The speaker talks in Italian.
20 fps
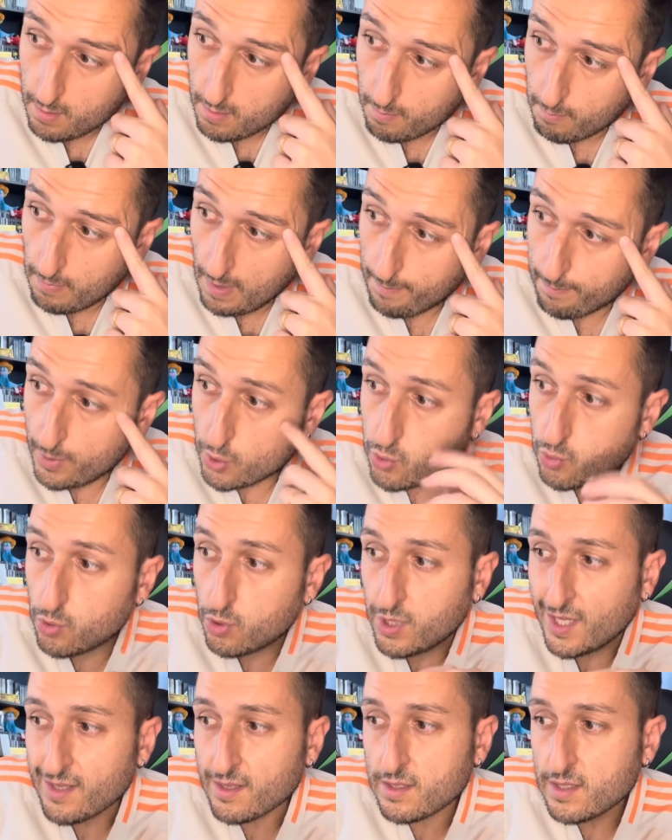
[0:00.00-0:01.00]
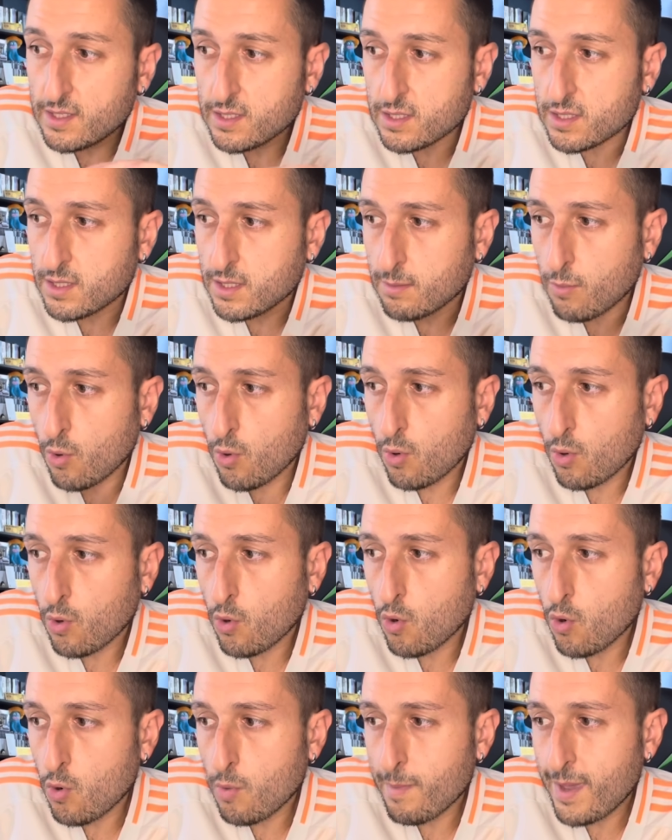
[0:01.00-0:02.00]
Mi è piaciuto tantissimo
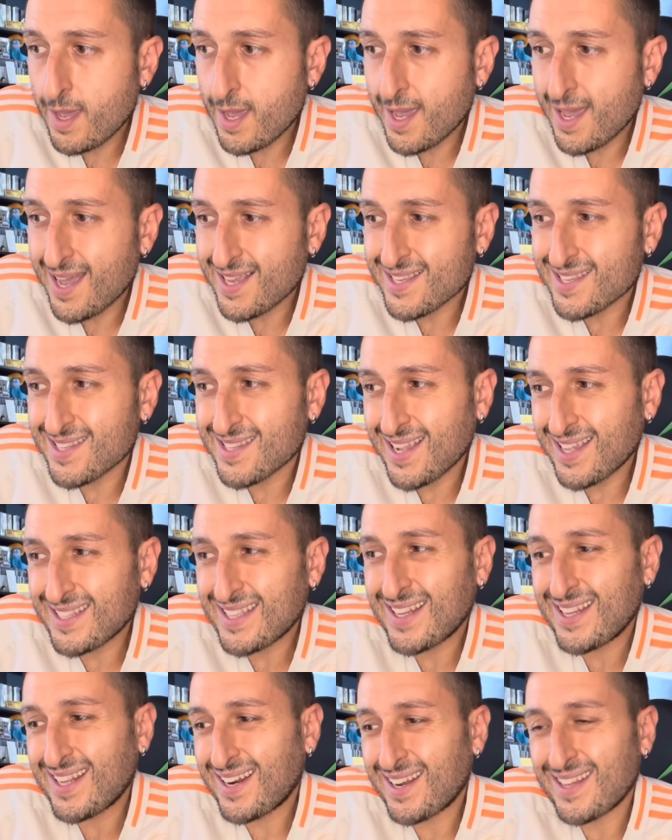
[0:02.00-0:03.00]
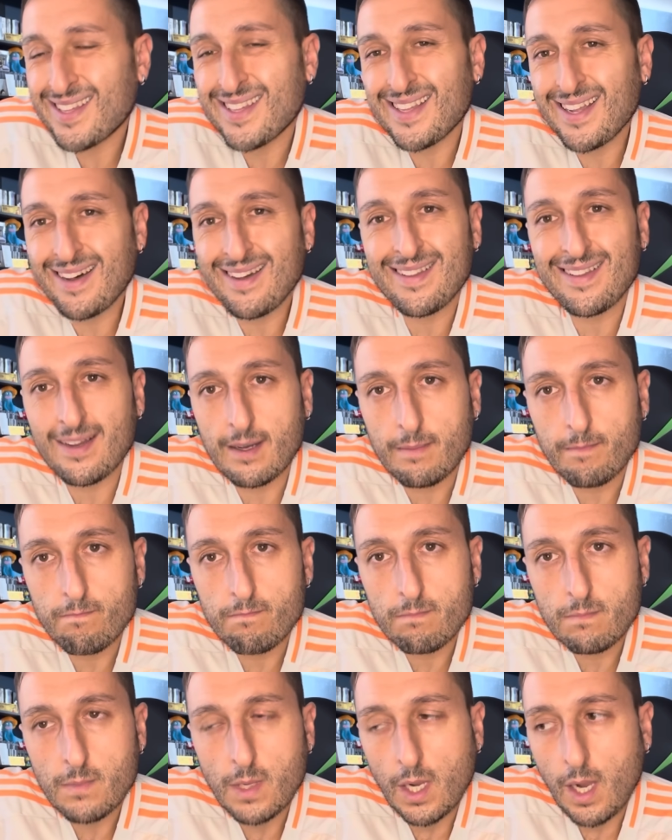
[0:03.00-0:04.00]
come è stata trattata
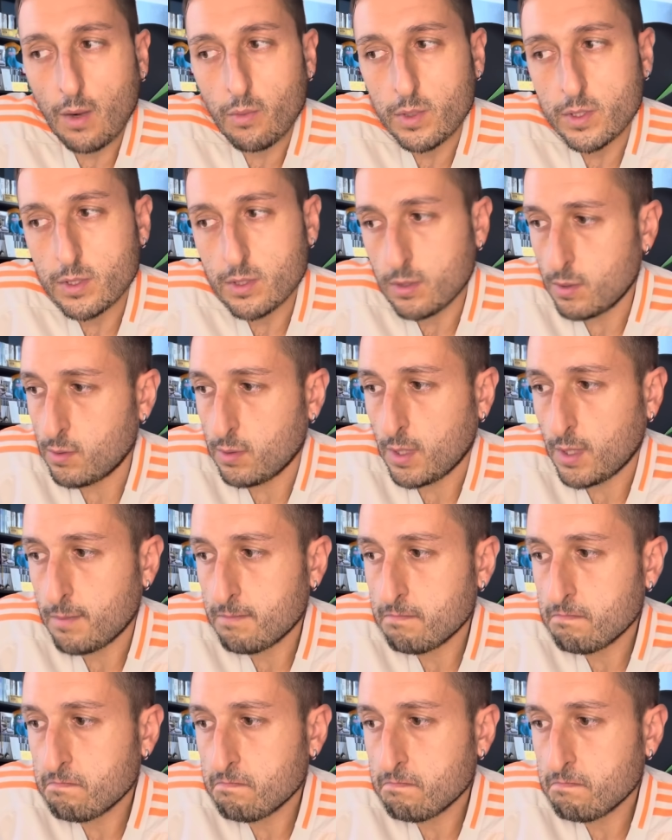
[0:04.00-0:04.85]
la questione.